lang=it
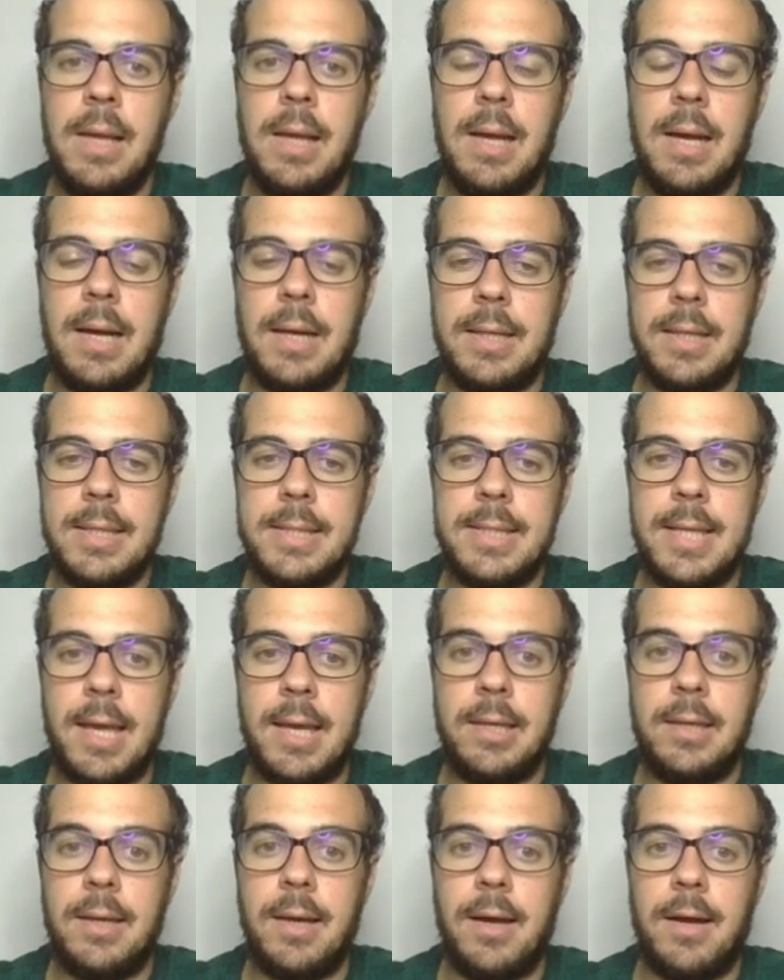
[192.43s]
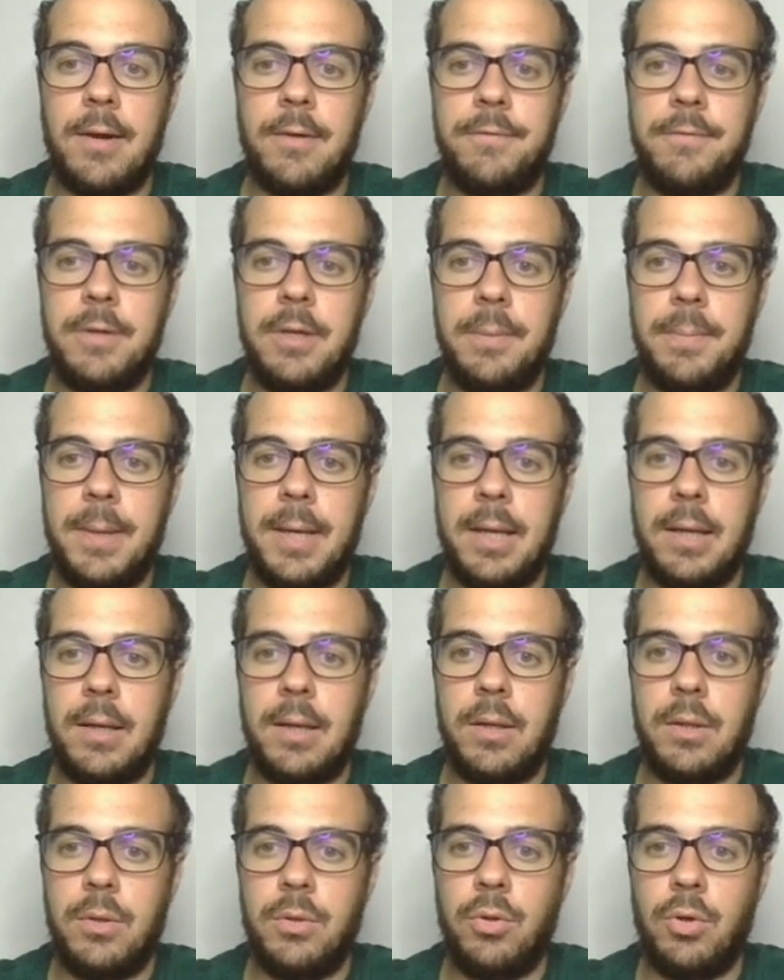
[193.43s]
H6, alfiere per,
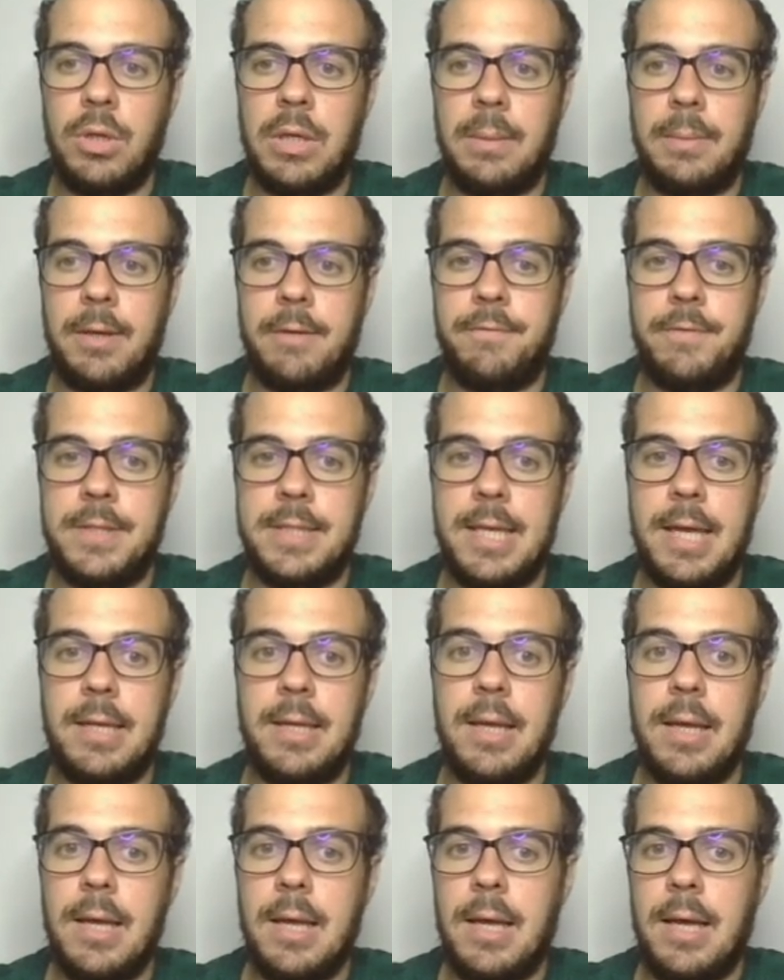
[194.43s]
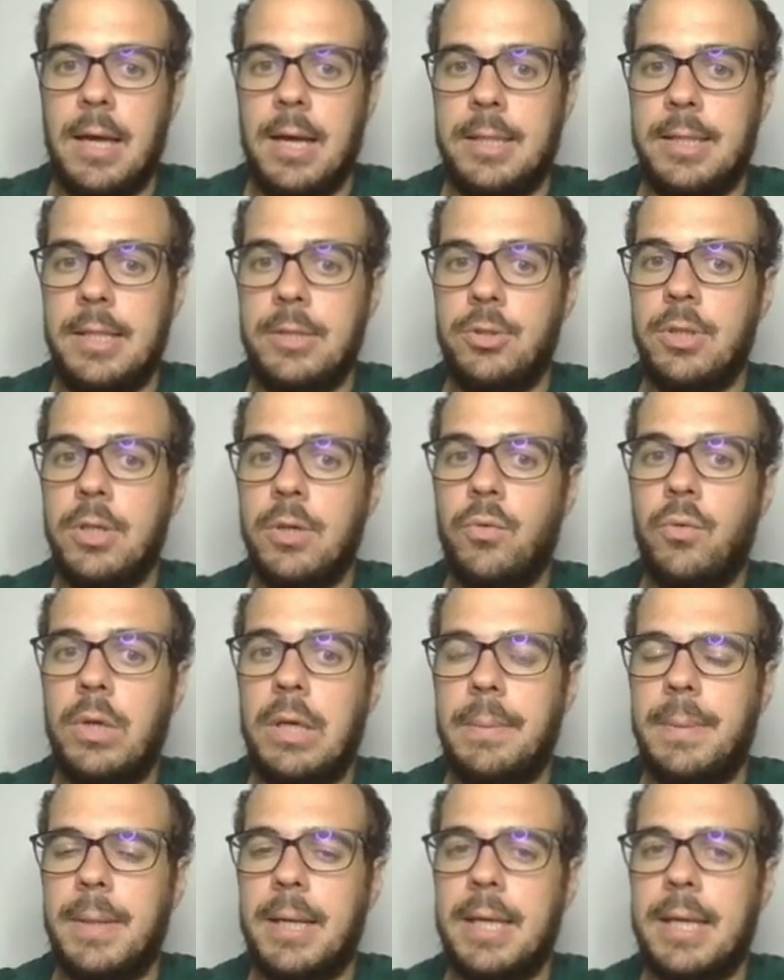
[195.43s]
donna per F6. Attenzione qui
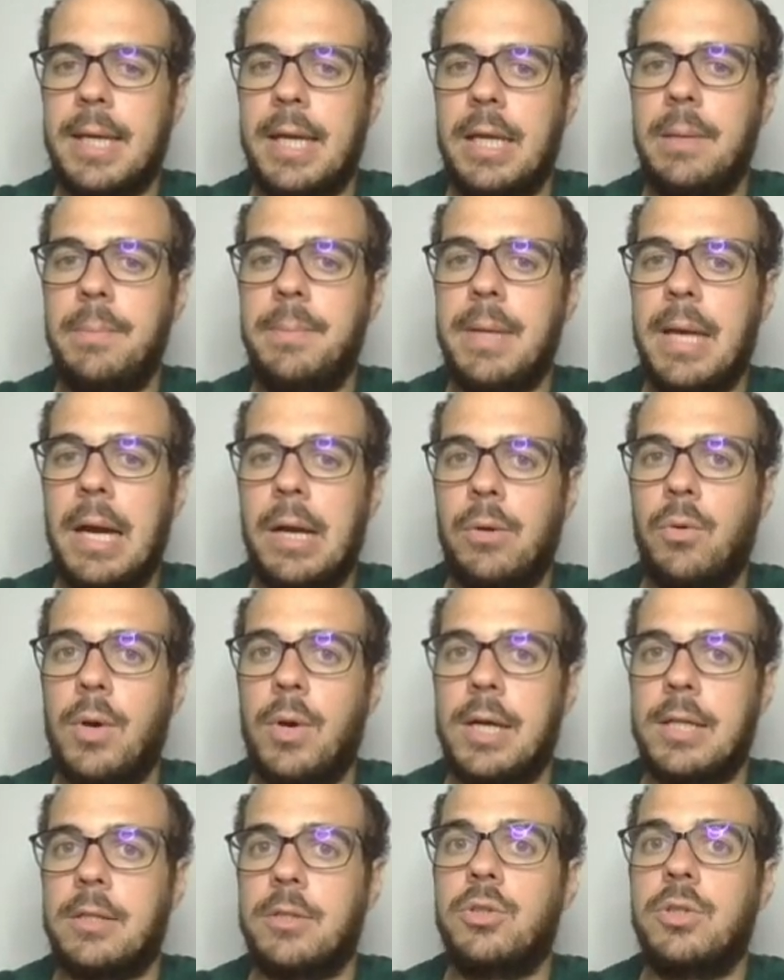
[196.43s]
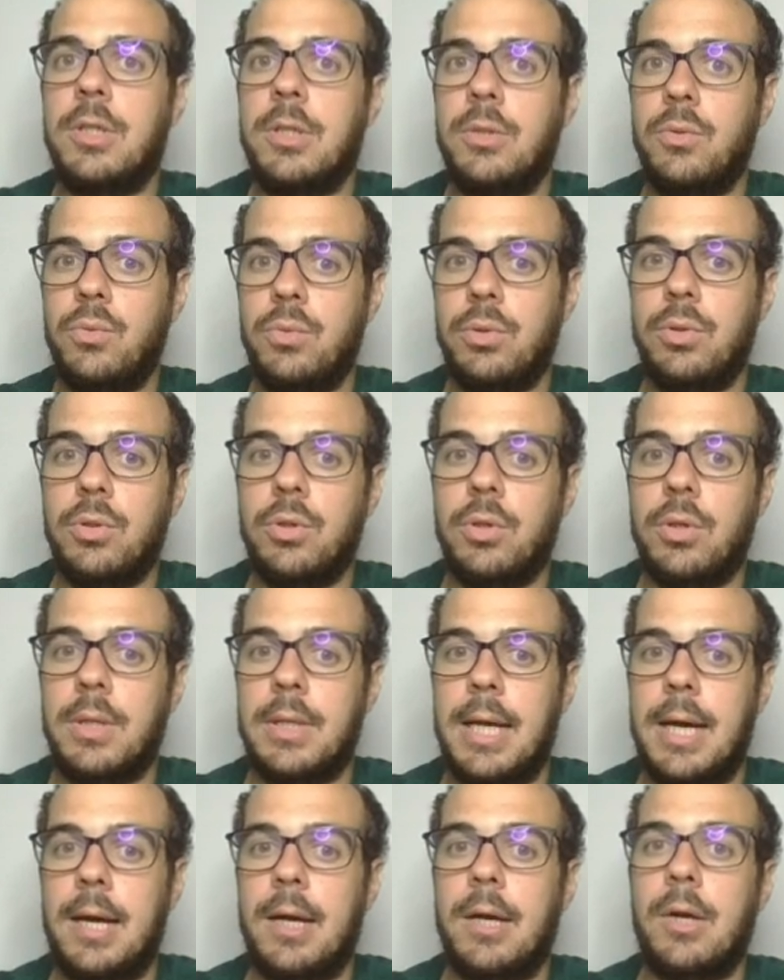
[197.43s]
perché il bianco ha ceduto
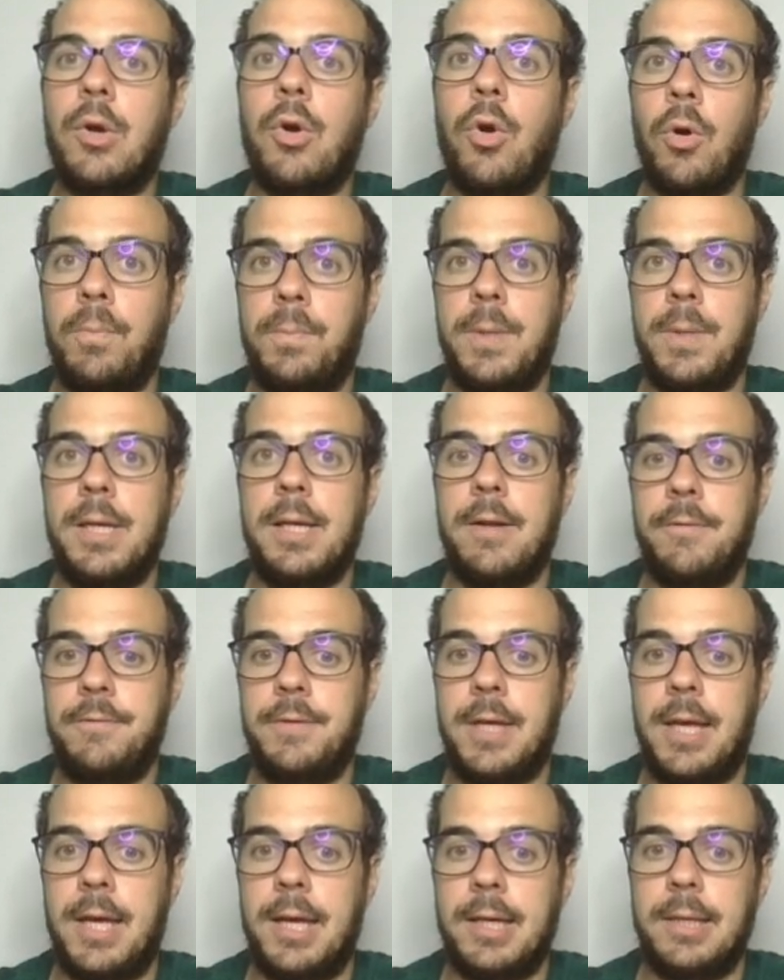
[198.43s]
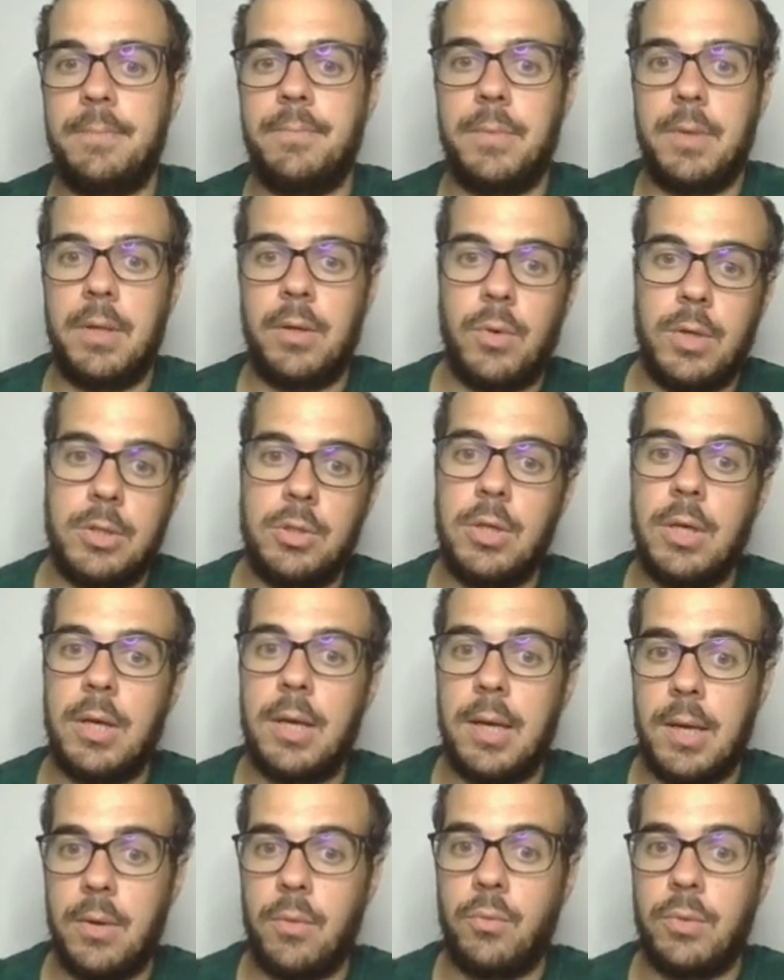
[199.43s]
la coppia di Alfieri questo
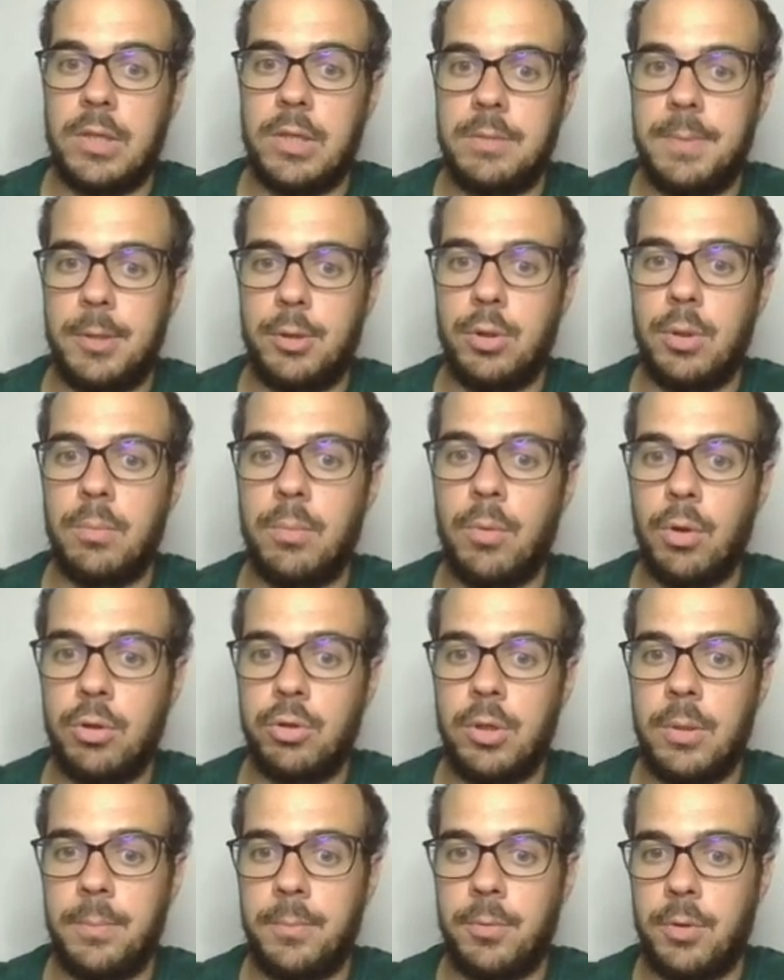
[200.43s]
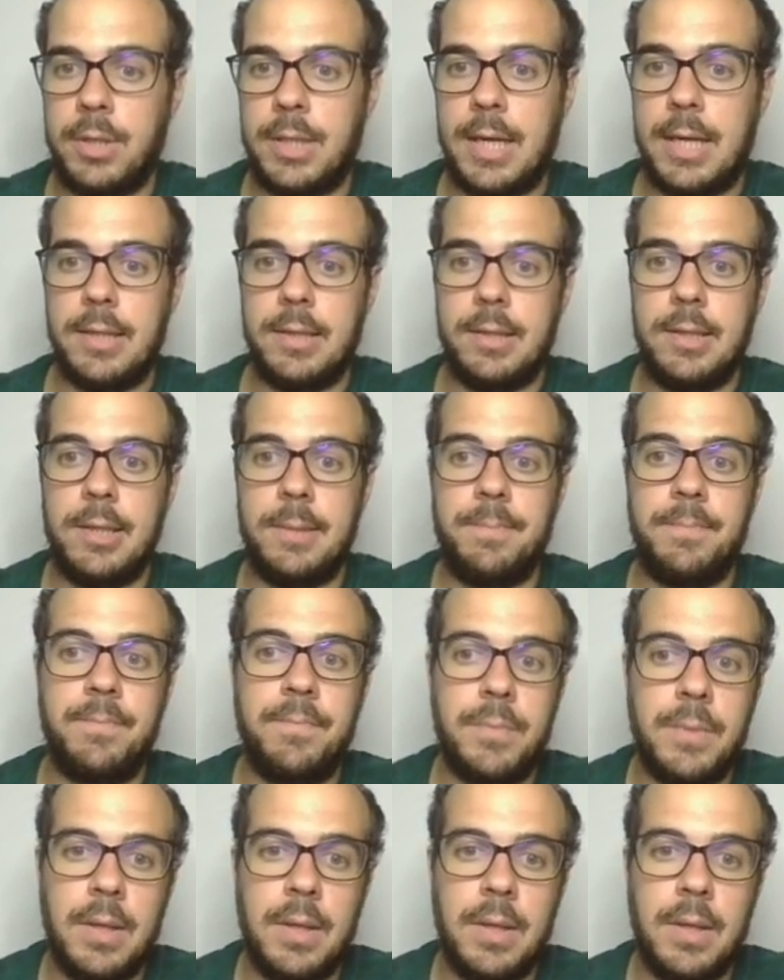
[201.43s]
è un aspetto molto importante.